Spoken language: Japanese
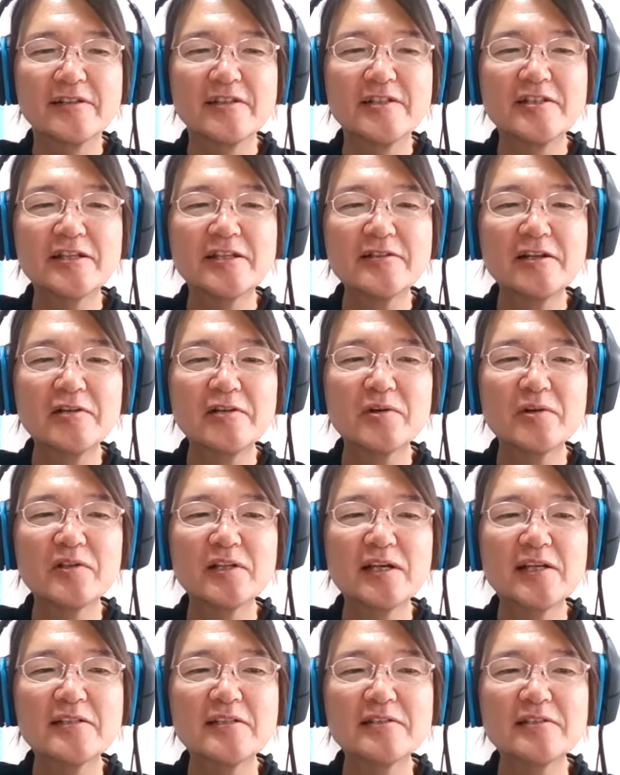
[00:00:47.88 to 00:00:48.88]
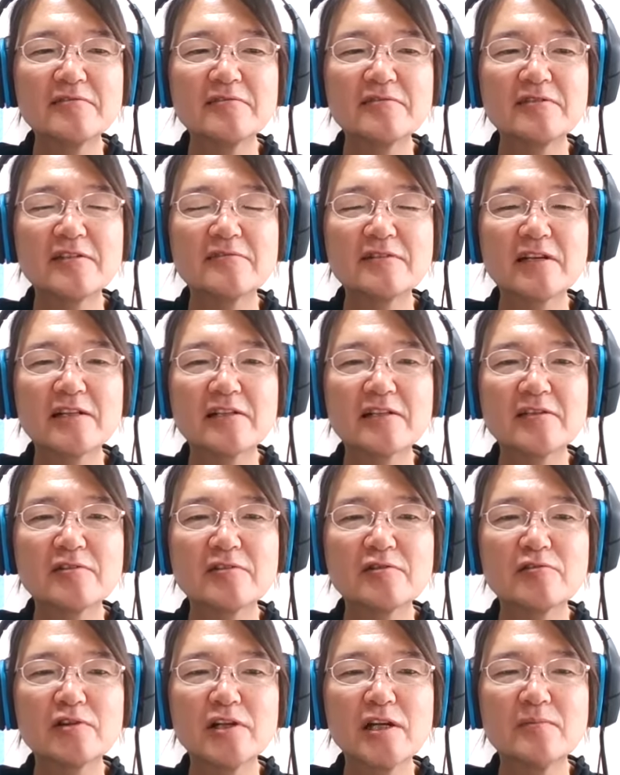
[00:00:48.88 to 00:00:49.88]
生き方の問題って言ってるから結局
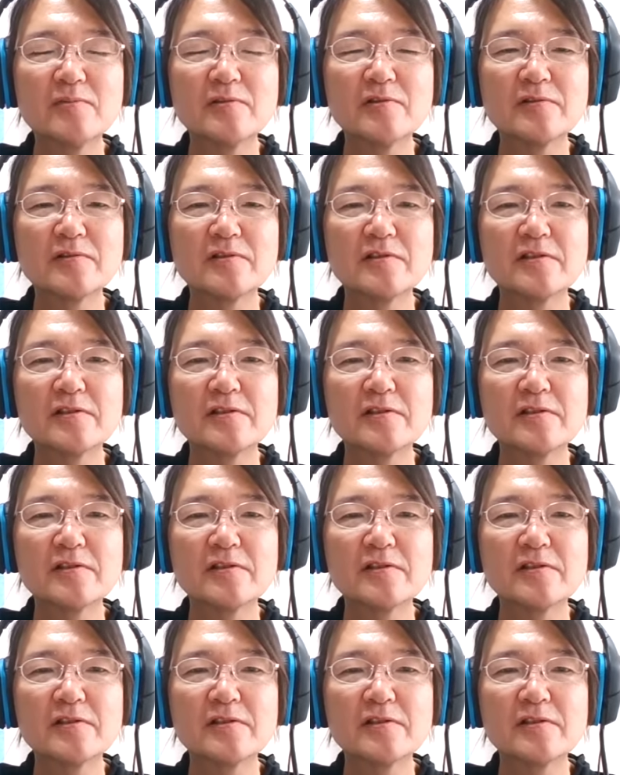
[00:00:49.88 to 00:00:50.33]
これはも